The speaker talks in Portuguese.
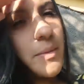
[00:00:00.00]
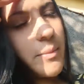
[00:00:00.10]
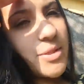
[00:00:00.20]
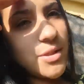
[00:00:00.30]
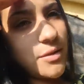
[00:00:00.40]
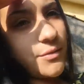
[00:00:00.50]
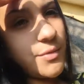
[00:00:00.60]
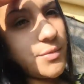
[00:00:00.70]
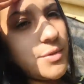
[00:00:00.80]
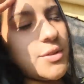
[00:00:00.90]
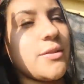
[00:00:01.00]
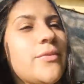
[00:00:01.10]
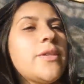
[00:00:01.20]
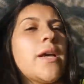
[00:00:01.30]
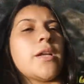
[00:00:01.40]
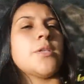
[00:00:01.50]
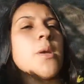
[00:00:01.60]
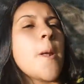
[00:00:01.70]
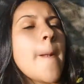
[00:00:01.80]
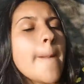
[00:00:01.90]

Minha mãe já lavou hoje, na verdade.